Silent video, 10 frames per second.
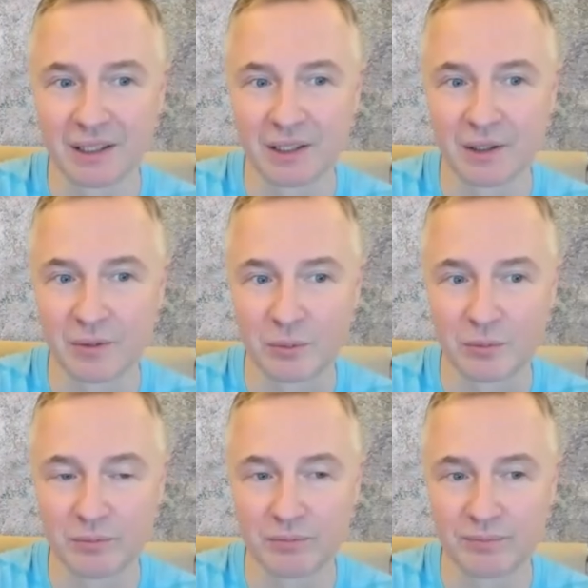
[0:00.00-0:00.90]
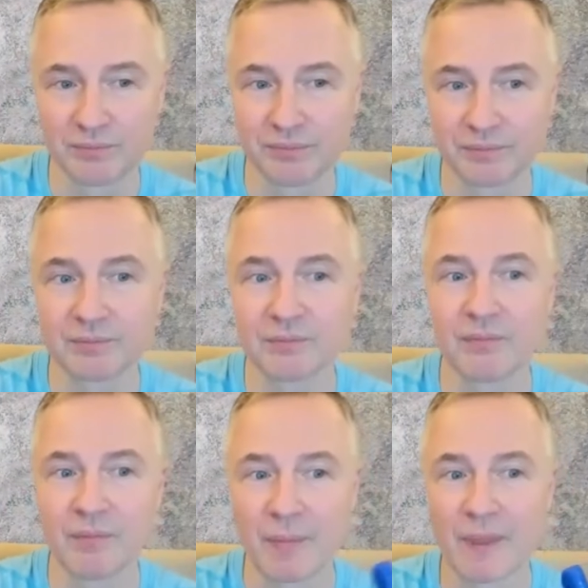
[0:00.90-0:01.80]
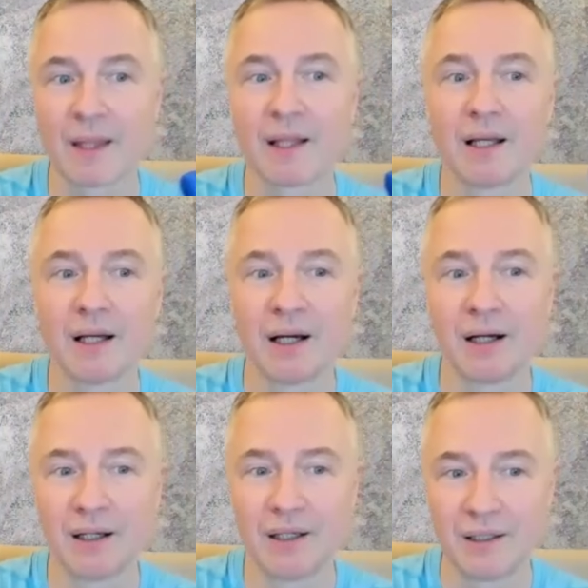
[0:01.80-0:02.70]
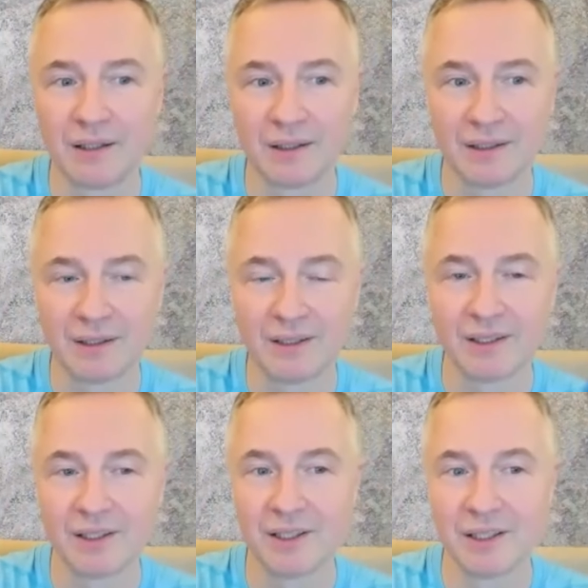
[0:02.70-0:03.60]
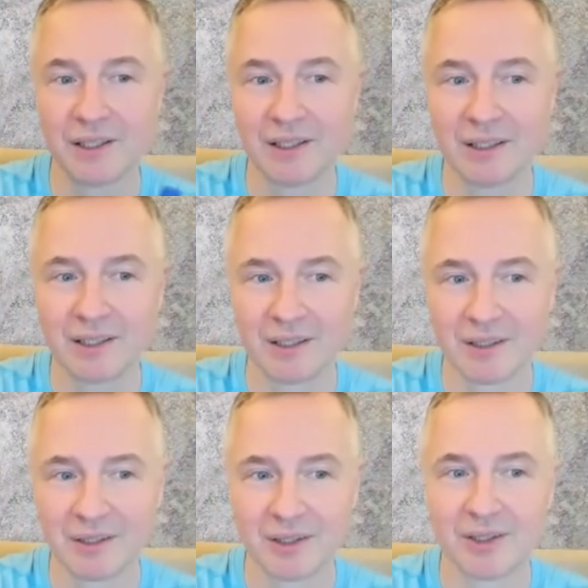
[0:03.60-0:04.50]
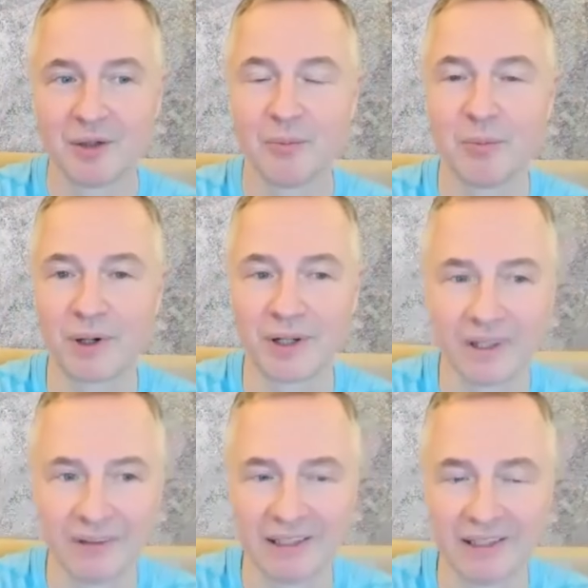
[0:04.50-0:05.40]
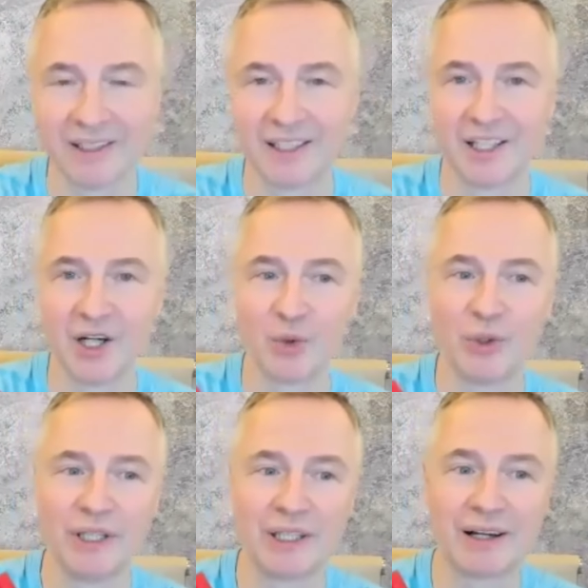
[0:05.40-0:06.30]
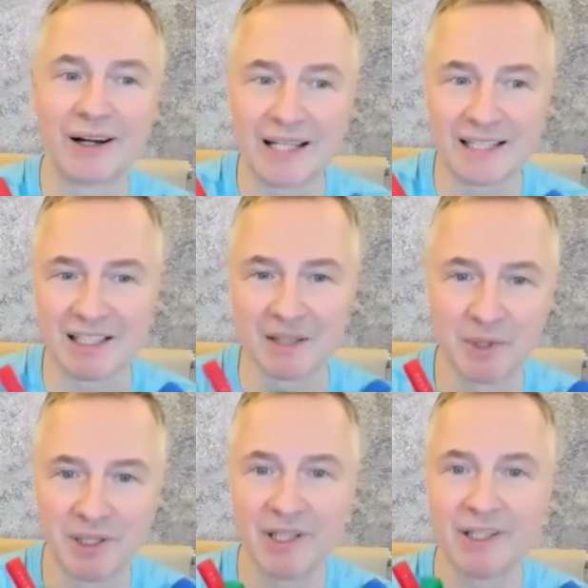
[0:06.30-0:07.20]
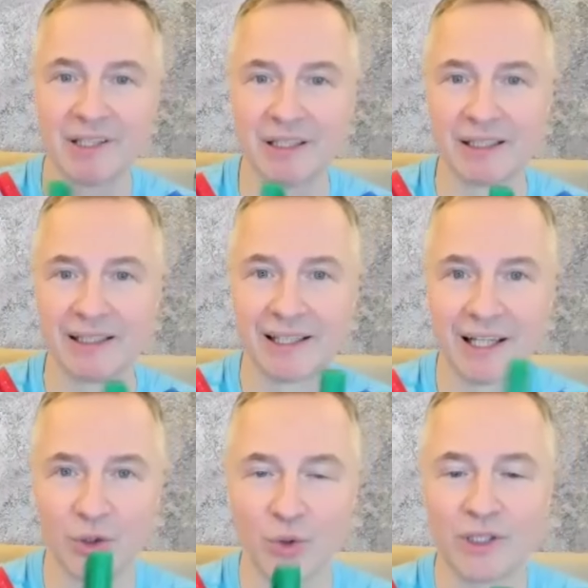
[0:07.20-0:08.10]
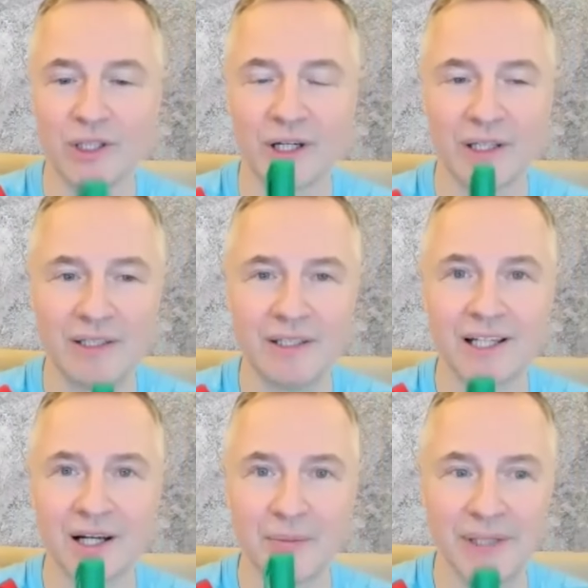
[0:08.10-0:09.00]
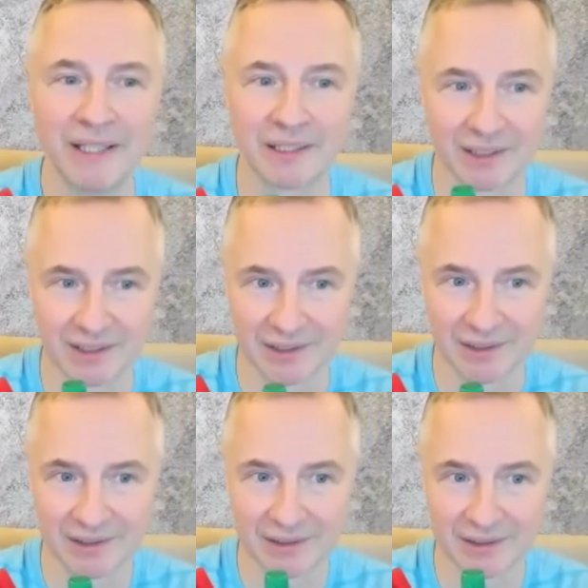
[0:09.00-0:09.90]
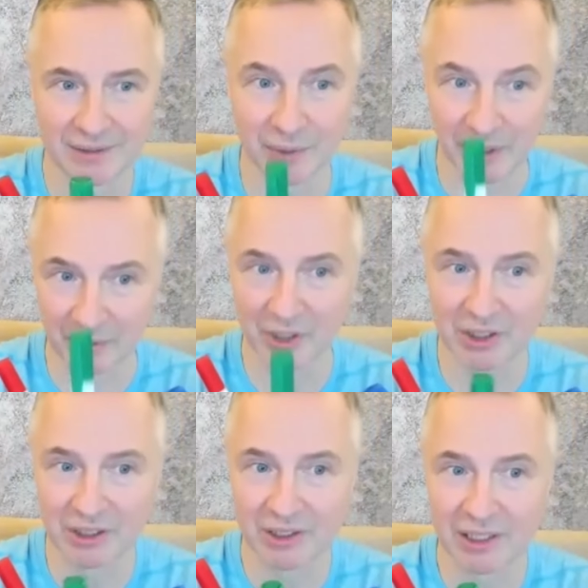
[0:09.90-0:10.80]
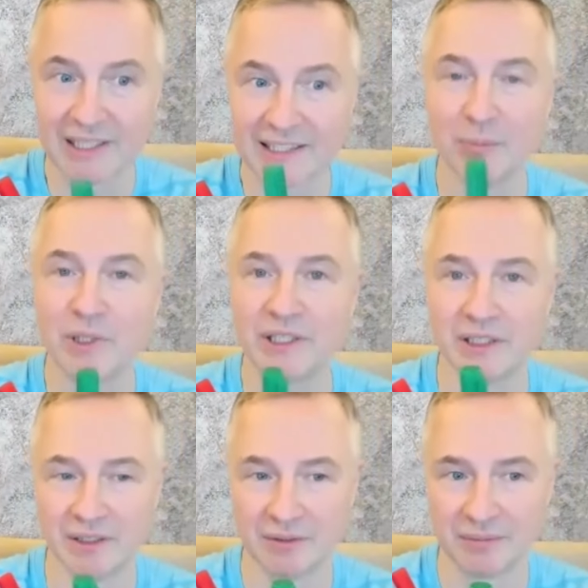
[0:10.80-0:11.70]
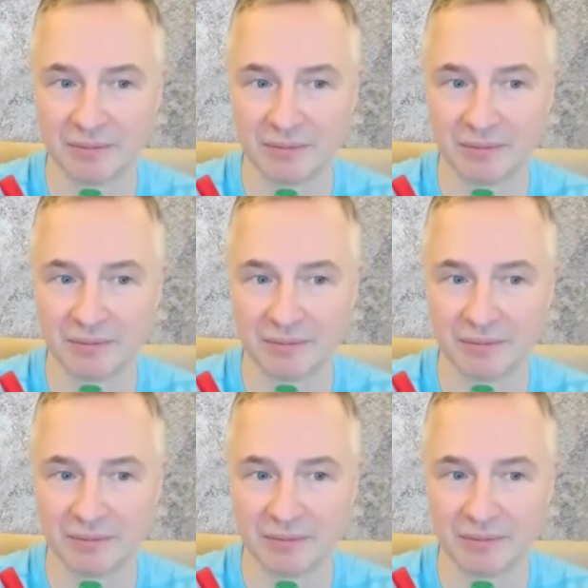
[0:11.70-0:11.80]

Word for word: У них разные мнения на одно и то же. Ну, на что-то одно. Правильно. У них разное мнение на какой-то один объект. Понимаешь? Или событие.